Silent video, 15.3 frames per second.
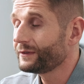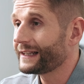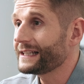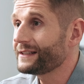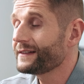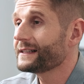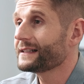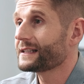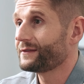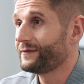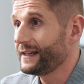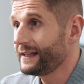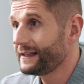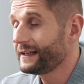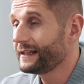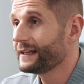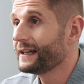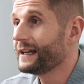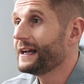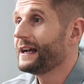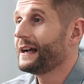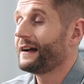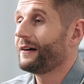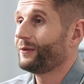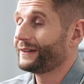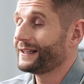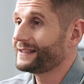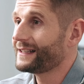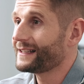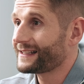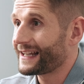Und deswegen ist es wichtig, und
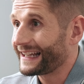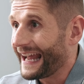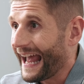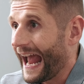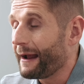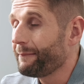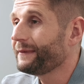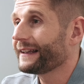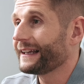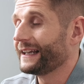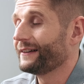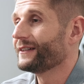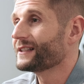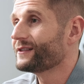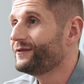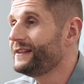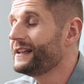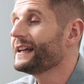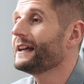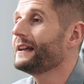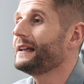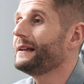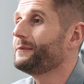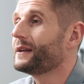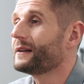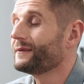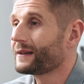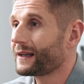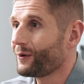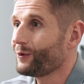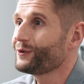das ist jetzt ein Geheimtrick, was wir im
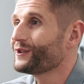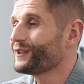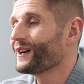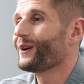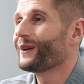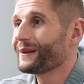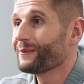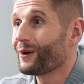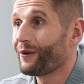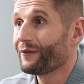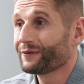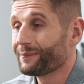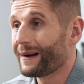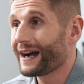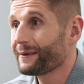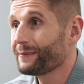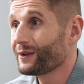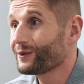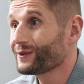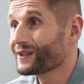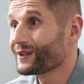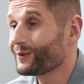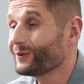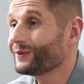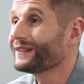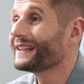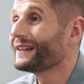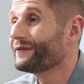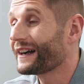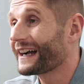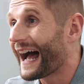Coaching auch immer oft machen mit unseren Kunden,
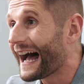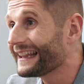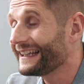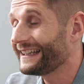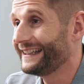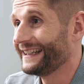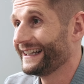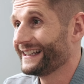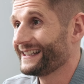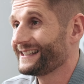den verrate ich dir